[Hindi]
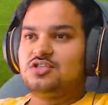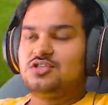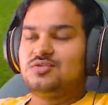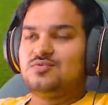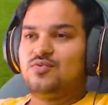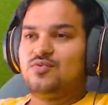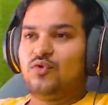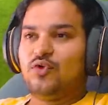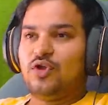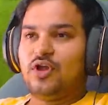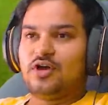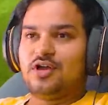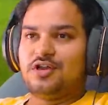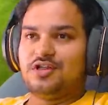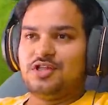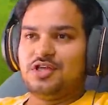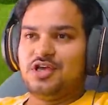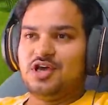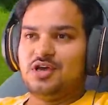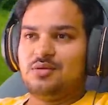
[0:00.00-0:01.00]
वो लग रही
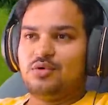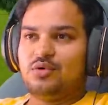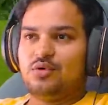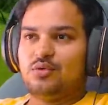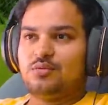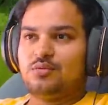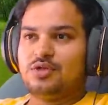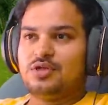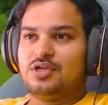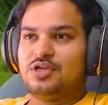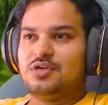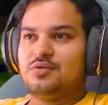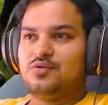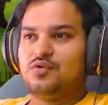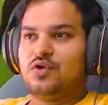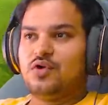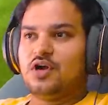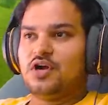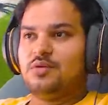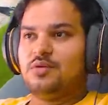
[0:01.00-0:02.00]
थी यार मेरे को मतलब कि वो
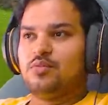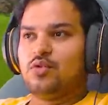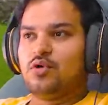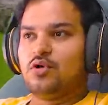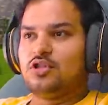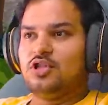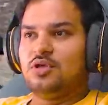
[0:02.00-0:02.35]
गाड़ी बहुत ही